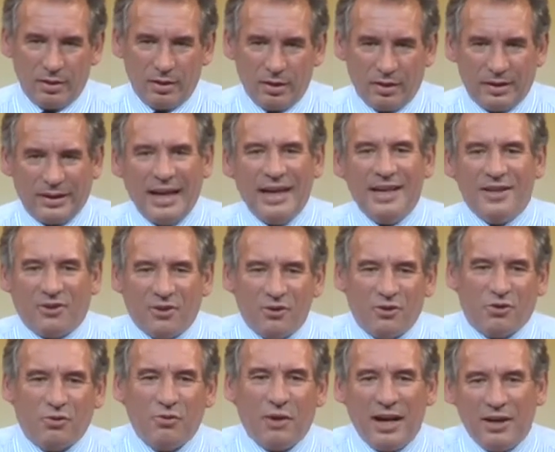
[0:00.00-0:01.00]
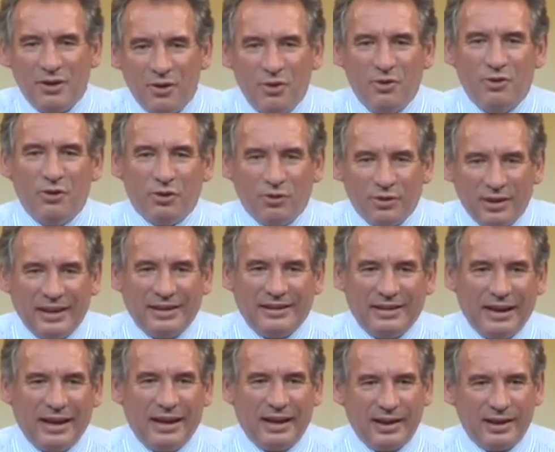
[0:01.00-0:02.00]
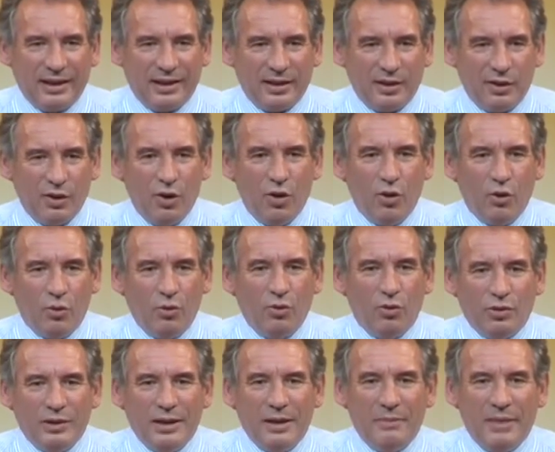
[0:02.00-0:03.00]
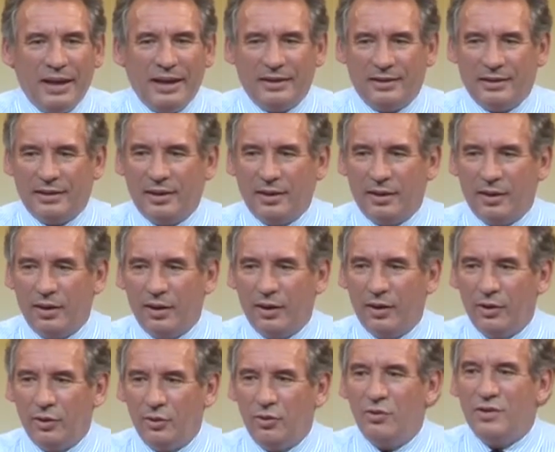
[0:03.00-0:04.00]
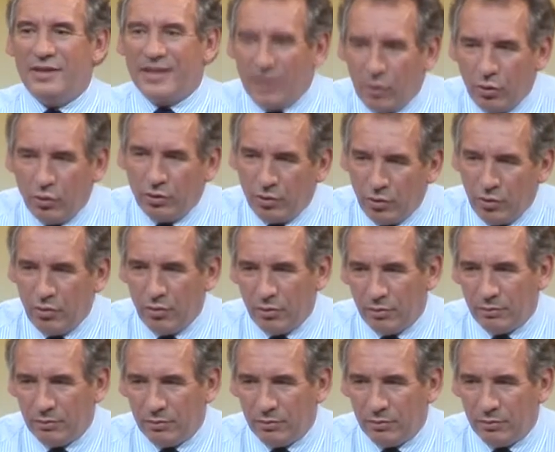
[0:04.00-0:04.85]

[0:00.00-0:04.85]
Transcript: quel que soit le lieu de la Terre où l'on émette du CO2,